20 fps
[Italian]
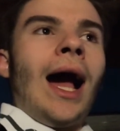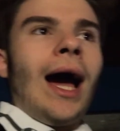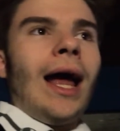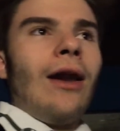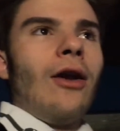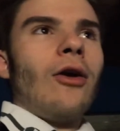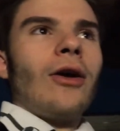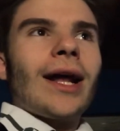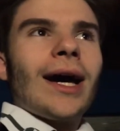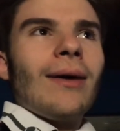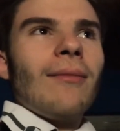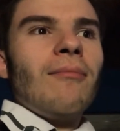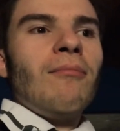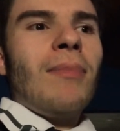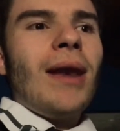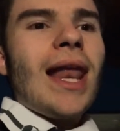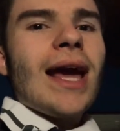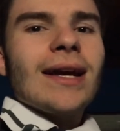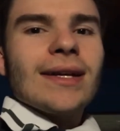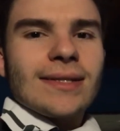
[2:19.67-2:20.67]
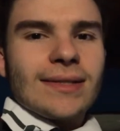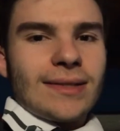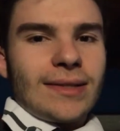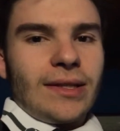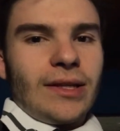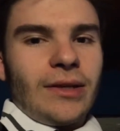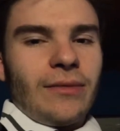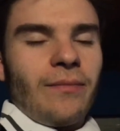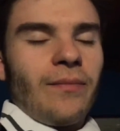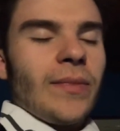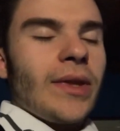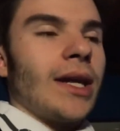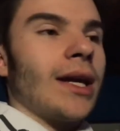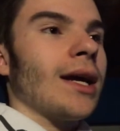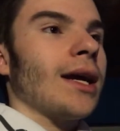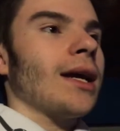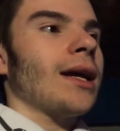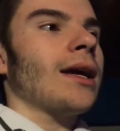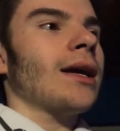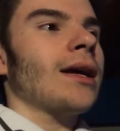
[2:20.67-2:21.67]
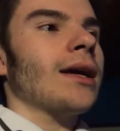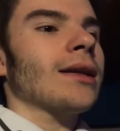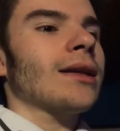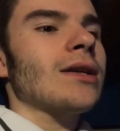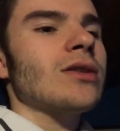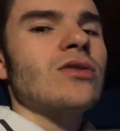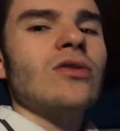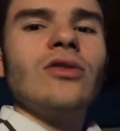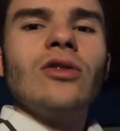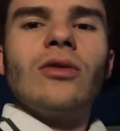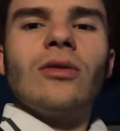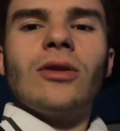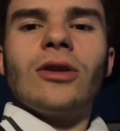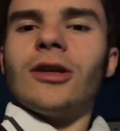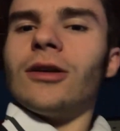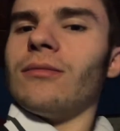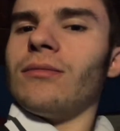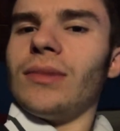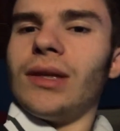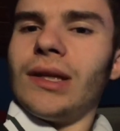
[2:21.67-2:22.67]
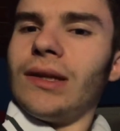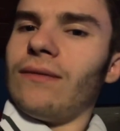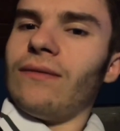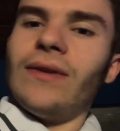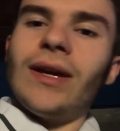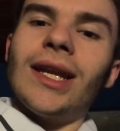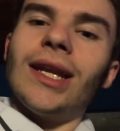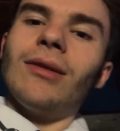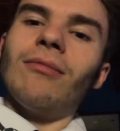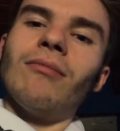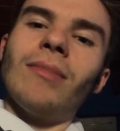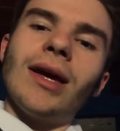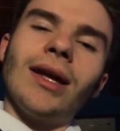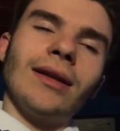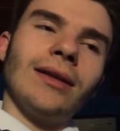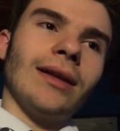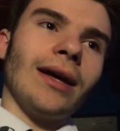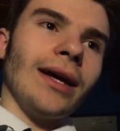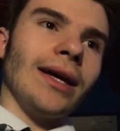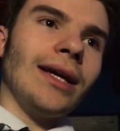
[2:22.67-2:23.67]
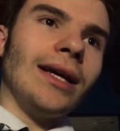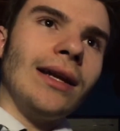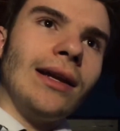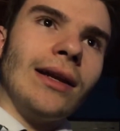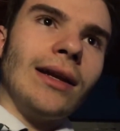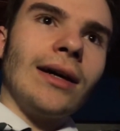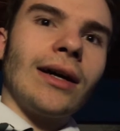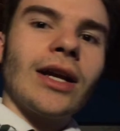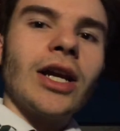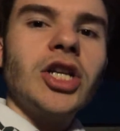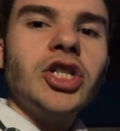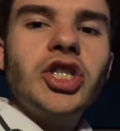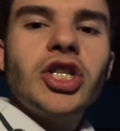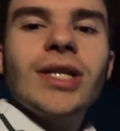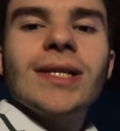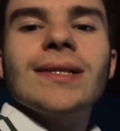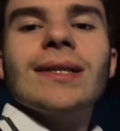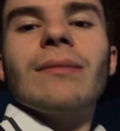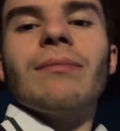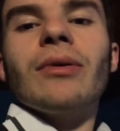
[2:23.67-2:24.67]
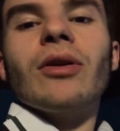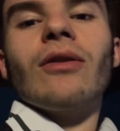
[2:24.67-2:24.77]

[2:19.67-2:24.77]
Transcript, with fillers: Allora, Black Sea. E adesso non mi viene in mente il regista,